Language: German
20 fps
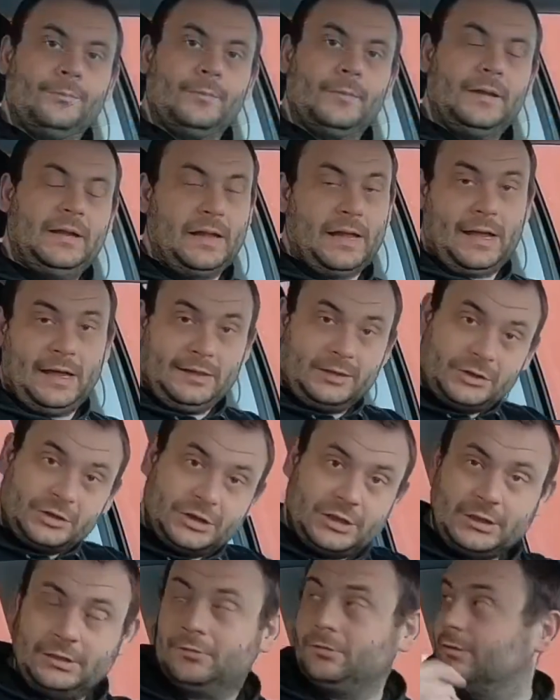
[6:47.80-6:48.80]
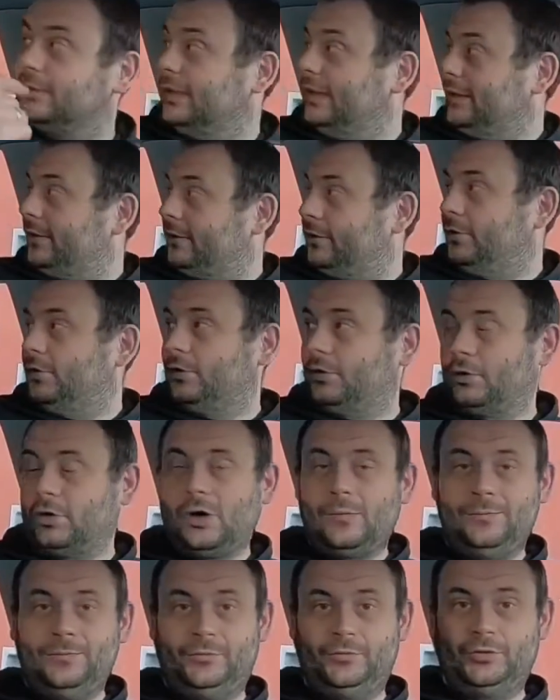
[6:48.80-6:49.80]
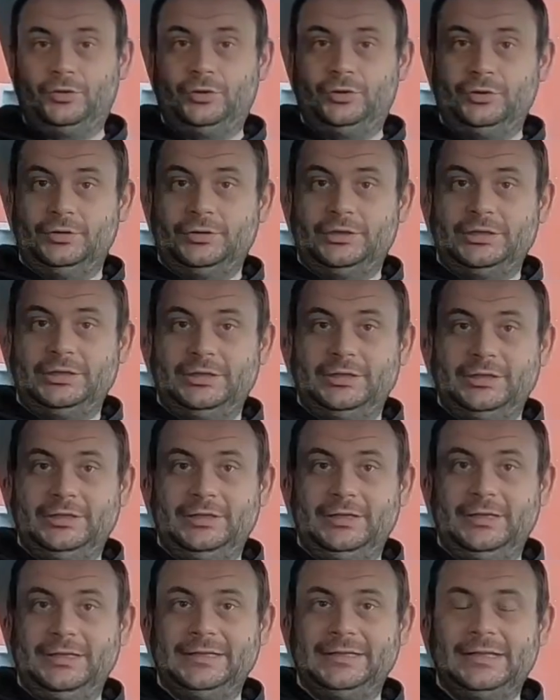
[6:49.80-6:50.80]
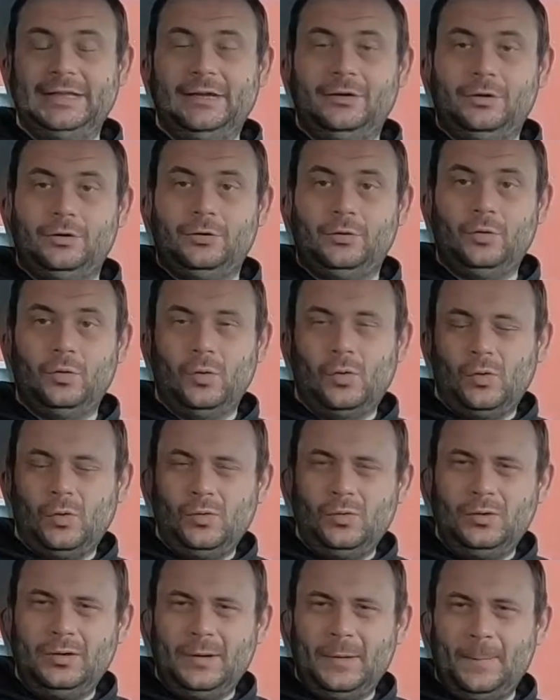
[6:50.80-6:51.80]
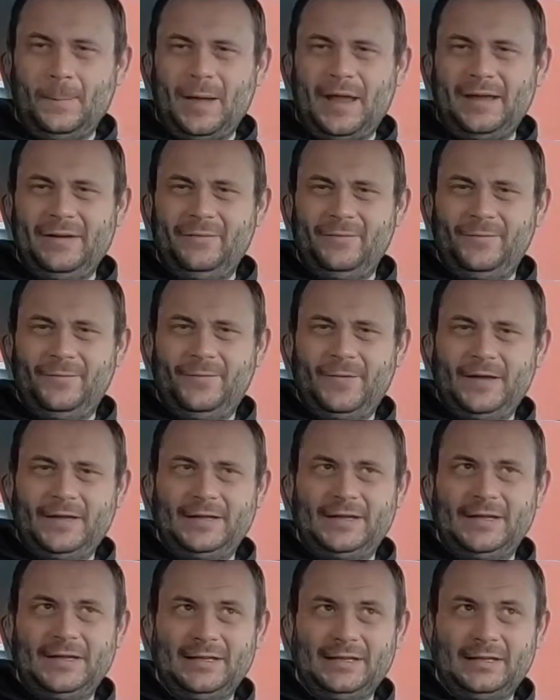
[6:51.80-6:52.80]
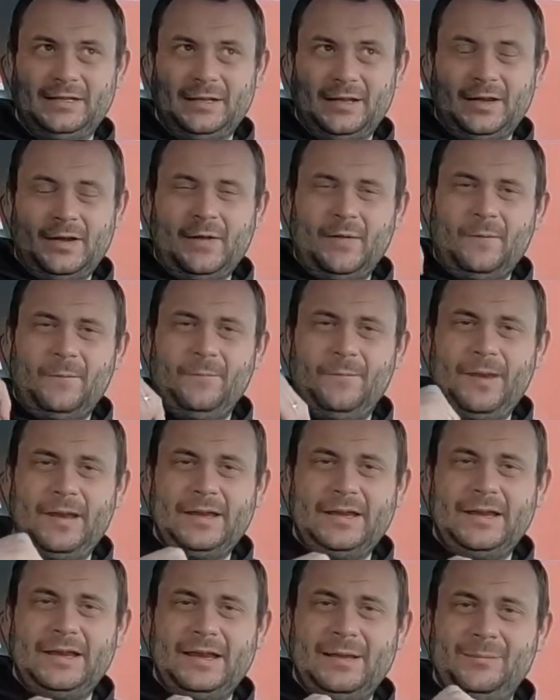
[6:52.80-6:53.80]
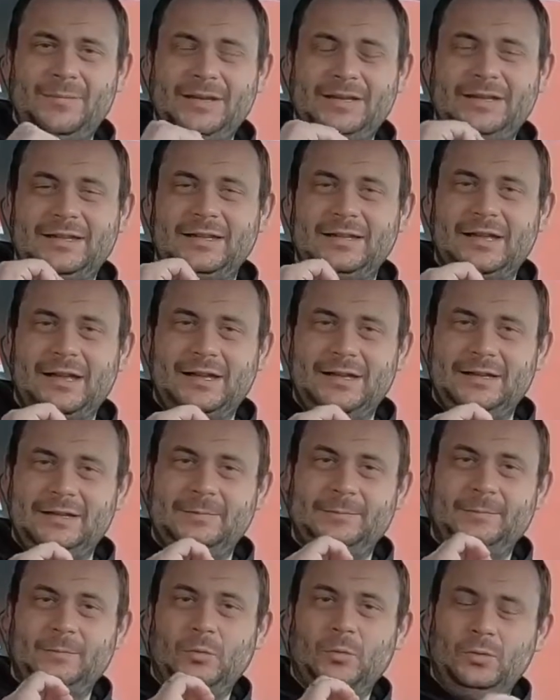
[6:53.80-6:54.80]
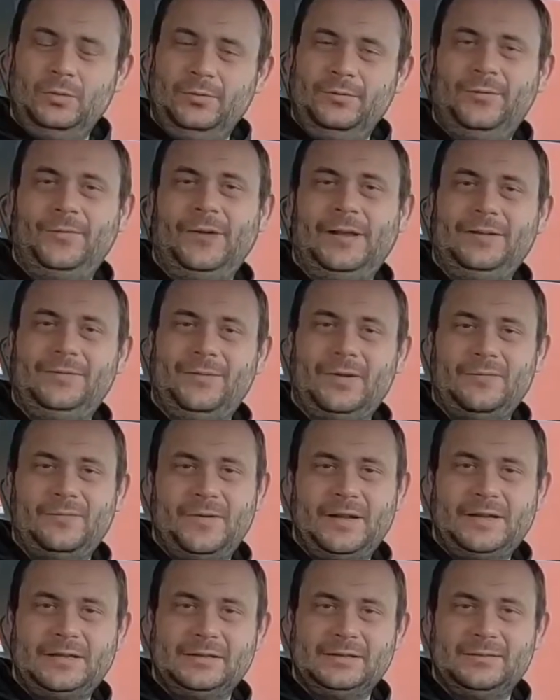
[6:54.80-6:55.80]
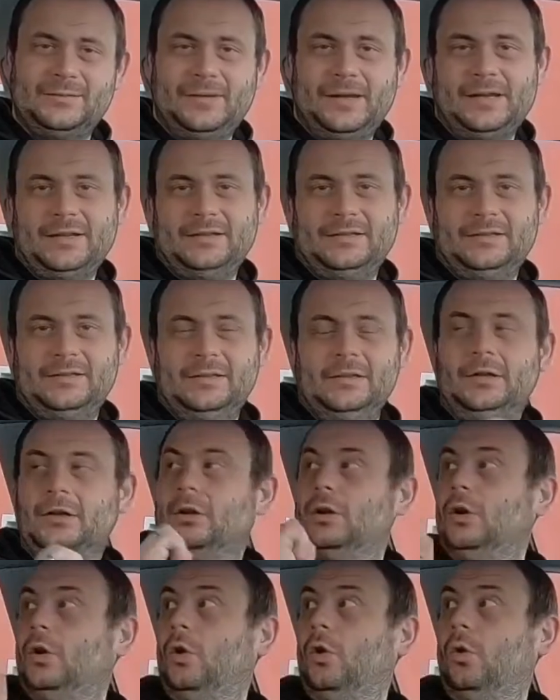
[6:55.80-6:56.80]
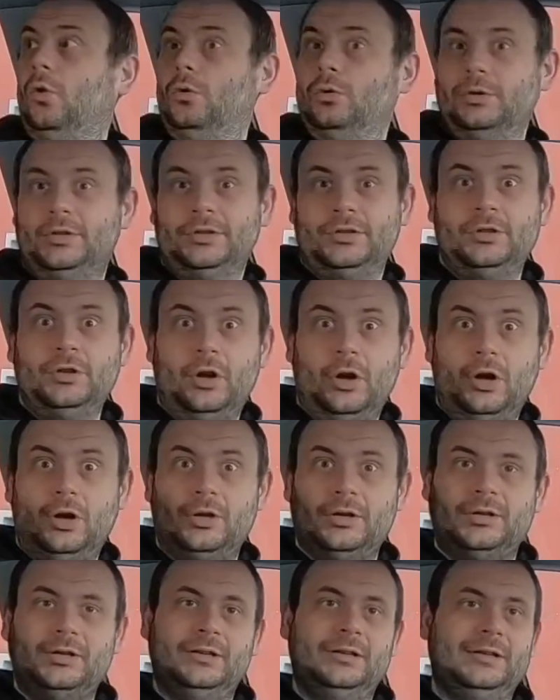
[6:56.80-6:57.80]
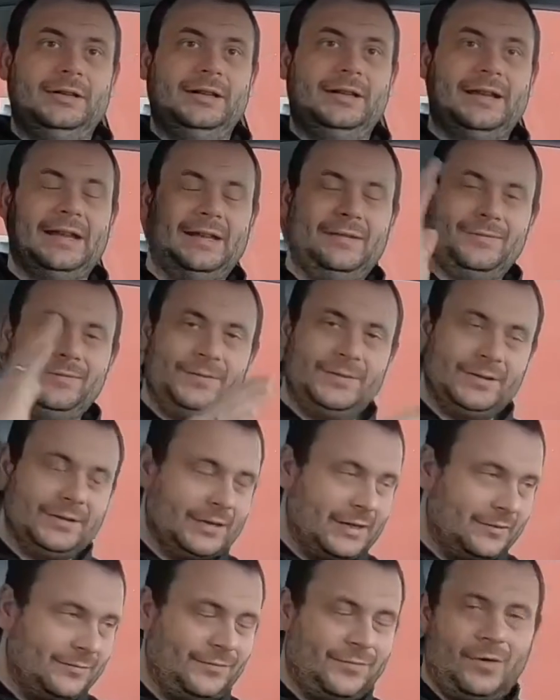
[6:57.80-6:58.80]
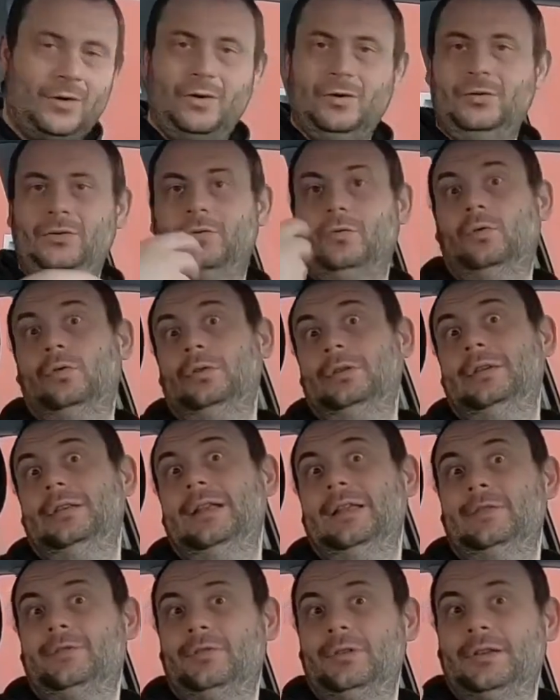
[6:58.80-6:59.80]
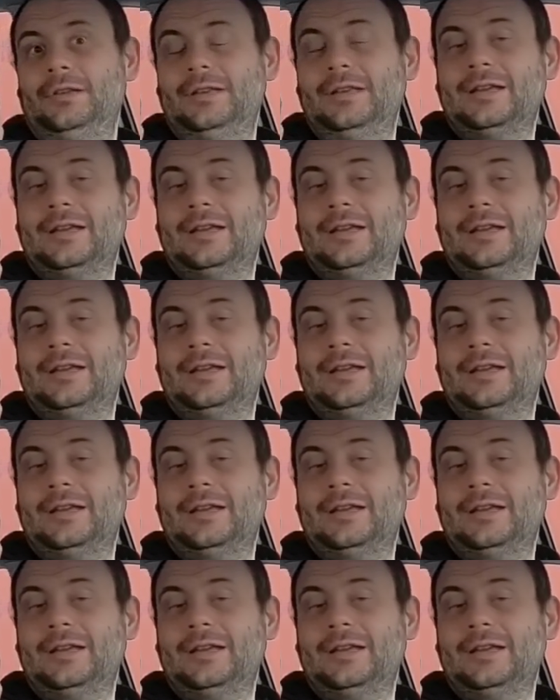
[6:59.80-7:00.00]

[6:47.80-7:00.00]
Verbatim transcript: Einstellung der Kopfstütze ist auch ungemein wichtig, wenn ihr nämlich in einem Unfall verwickelt werdet und dort Kräfte nach vorne und natürlich nach